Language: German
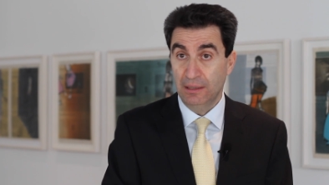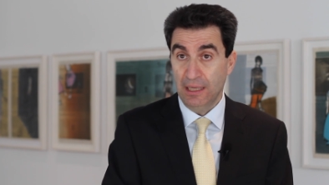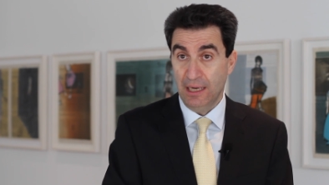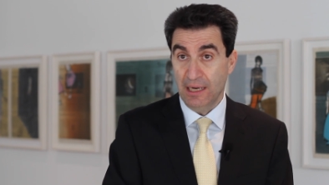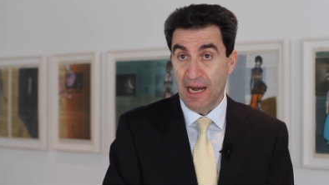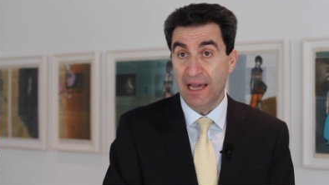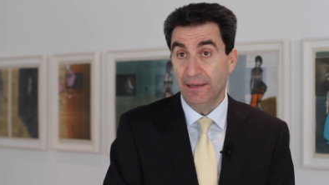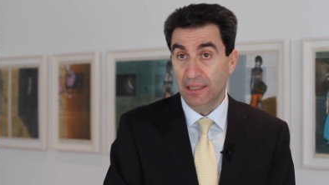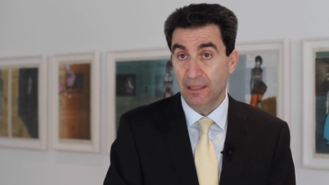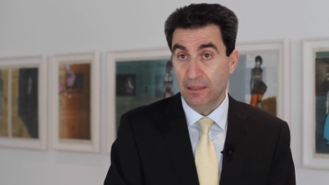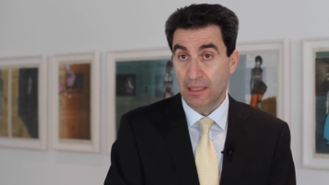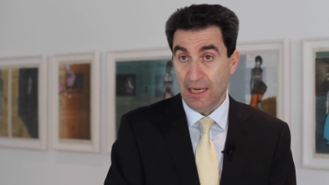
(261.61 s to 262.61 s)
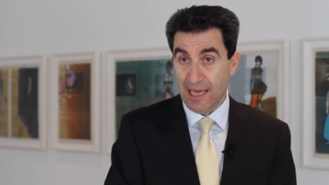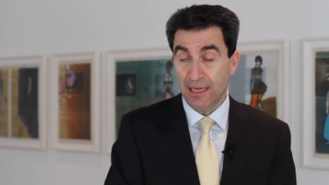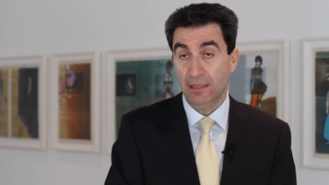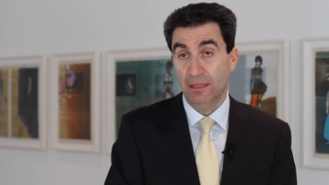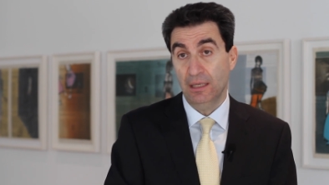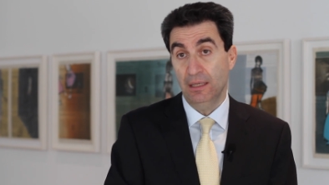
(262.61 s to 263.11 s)
der Iran nicht
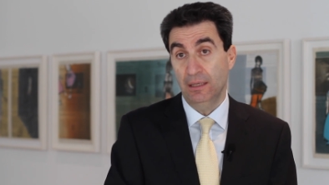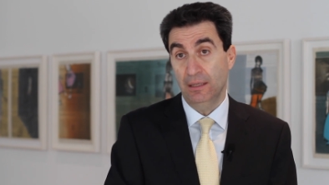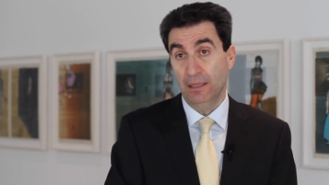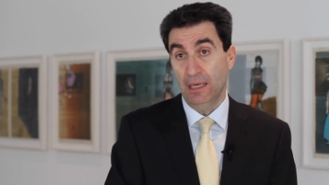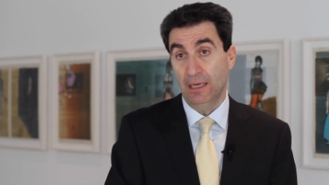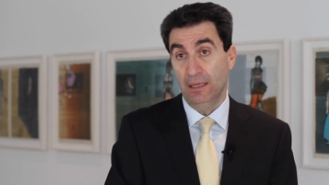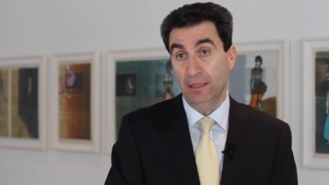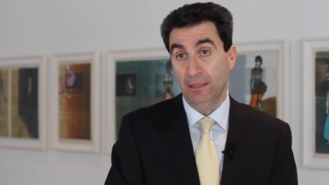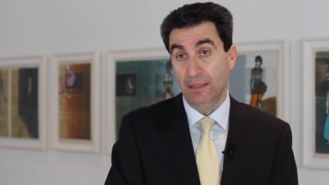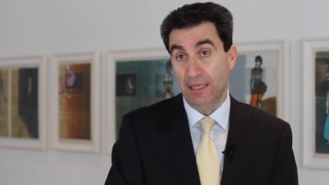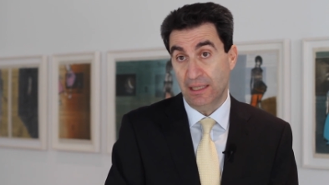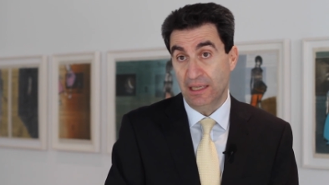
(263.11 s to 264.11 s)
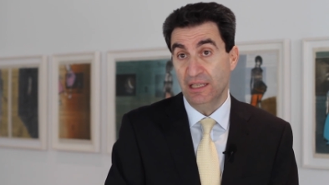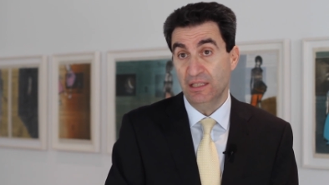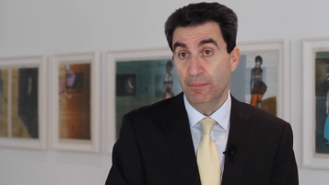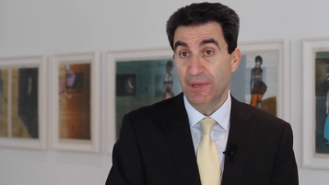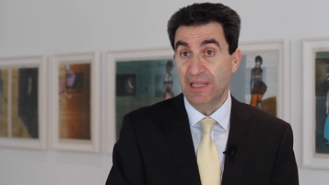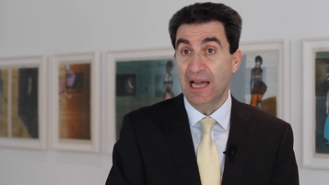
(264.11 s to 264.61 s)
direkt in, äh, in der
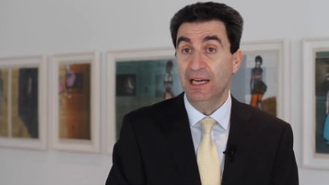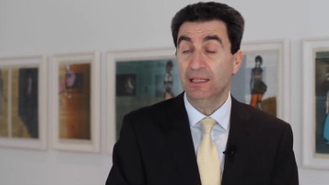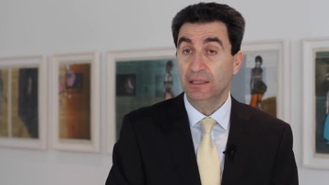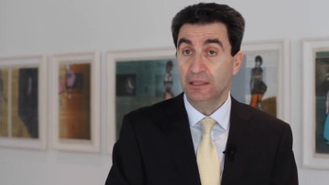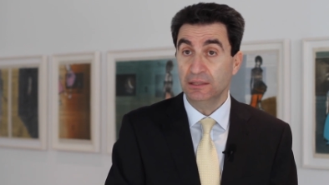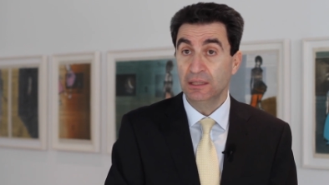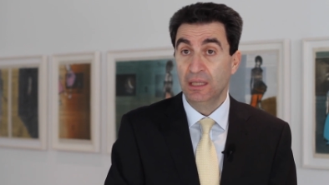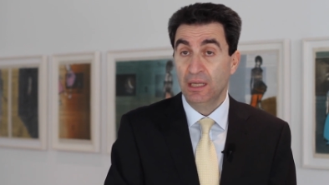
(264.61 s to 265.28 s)
Krise beteiligt ist,